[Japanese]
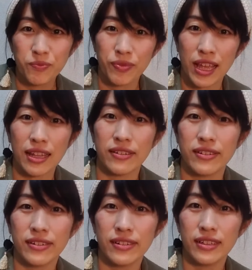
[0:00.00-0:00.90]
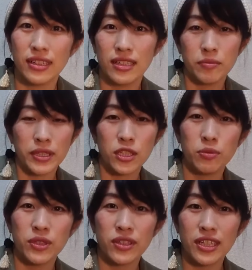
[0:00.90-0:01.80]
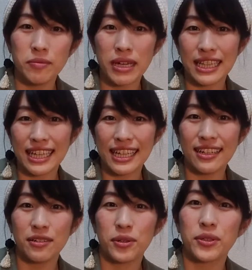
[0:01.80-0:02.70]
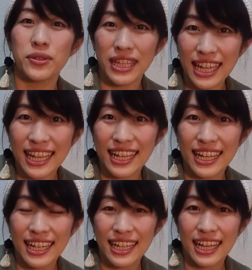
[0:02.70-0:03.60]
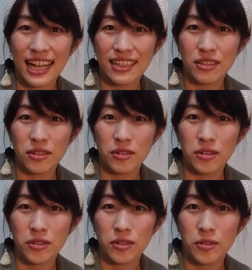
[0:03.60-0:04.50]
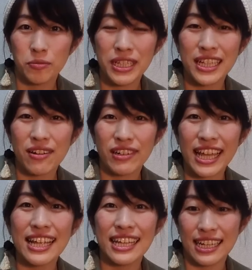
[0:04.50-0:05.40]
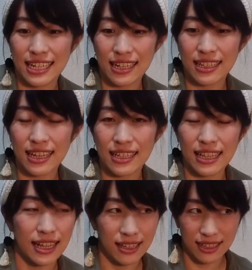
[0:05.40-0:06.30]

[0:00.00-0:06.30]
あのやっぱり自分の今できることであのみんなを元気になりたな